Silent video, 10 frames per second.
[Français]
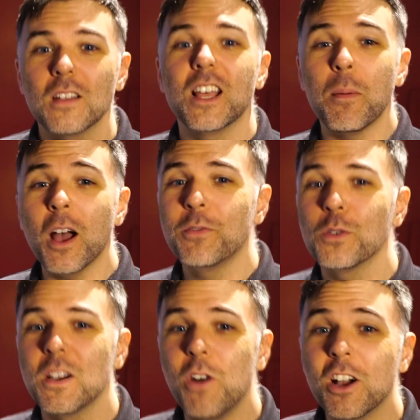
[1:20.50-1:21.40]
D'abord, il faut
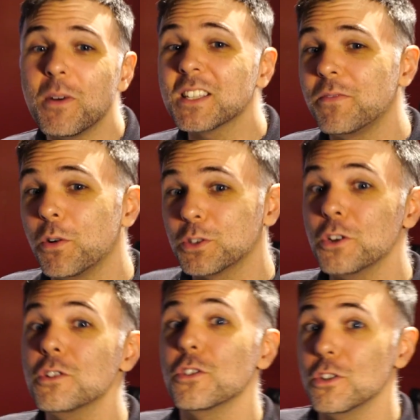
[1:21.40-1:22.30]
savoir comment ça
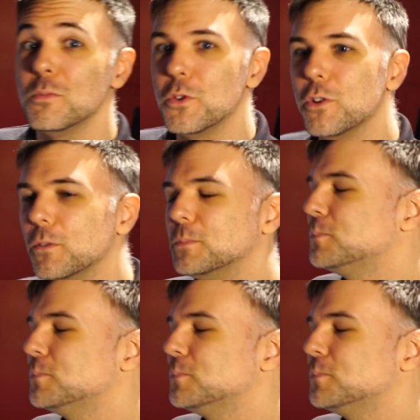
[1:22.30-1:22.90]
fonctionne une bulle.